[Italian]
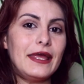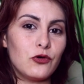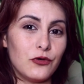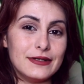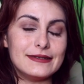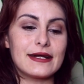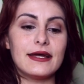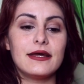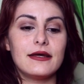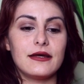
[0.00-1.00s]

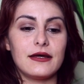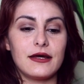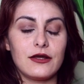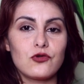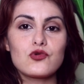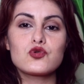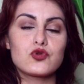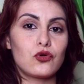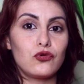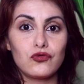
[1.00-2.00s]
Inoltre, eh, non
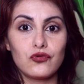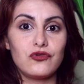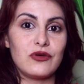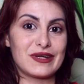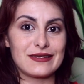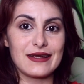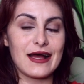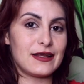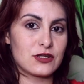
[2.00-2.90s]
sono tutti i materiali,